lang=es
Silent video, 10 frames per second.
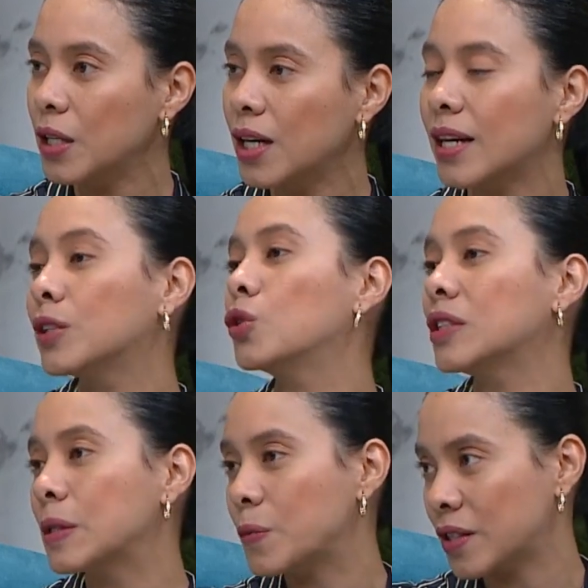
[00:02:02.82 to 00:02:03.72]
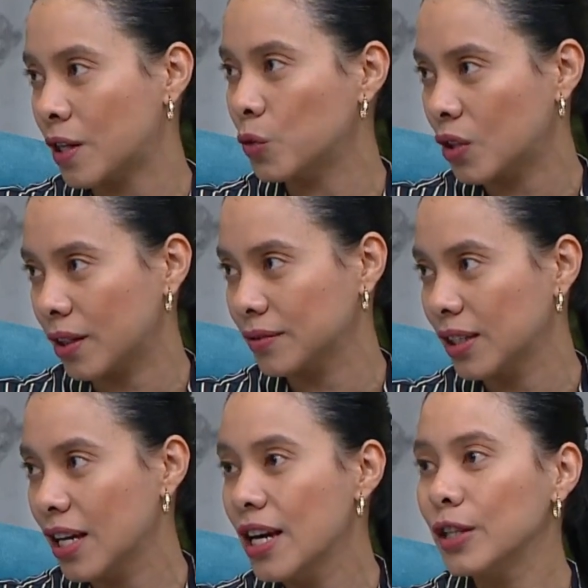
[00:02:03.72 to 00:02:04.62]
caminar, es donde se empieza a notar.
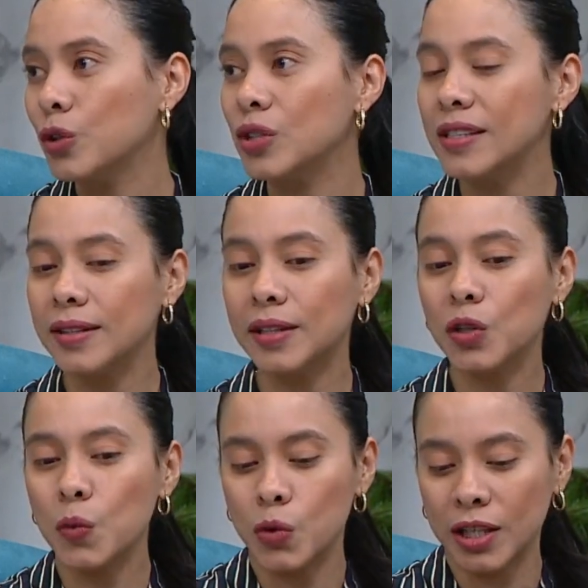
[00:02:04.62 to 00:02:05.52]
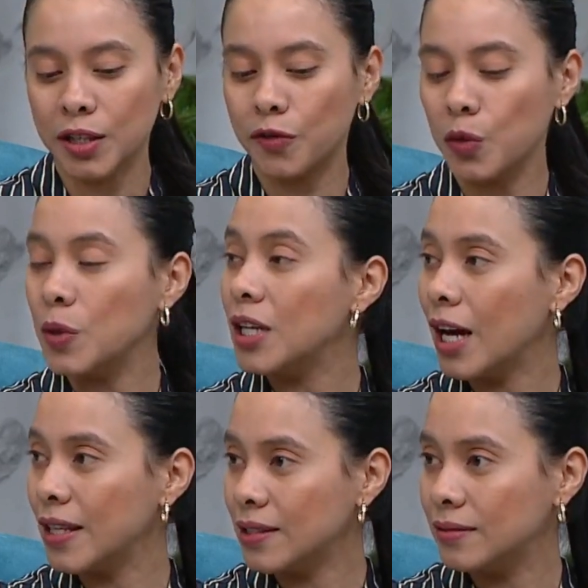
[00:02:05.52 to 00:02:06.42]
Entonces existen como unas
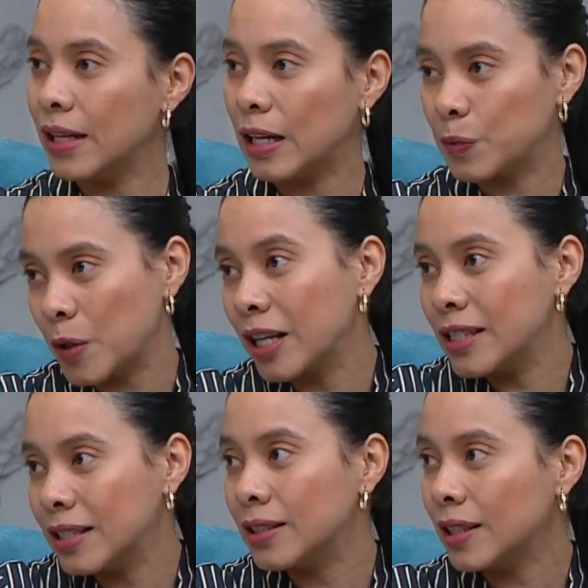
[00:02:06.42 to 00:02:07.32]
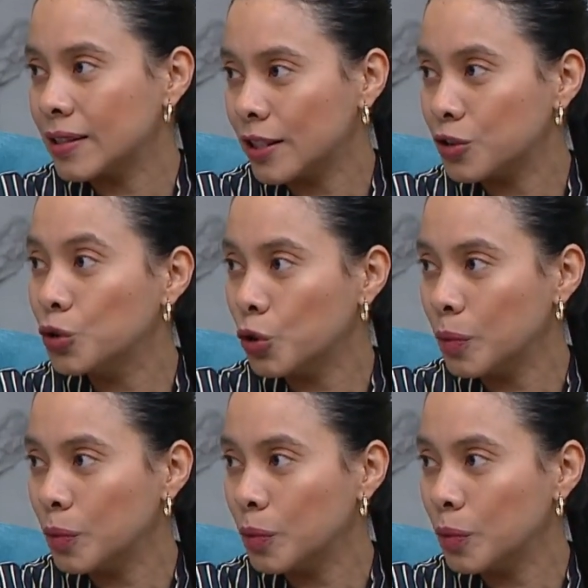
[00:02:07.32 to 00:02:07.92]
deformidades de las piernecitas, que es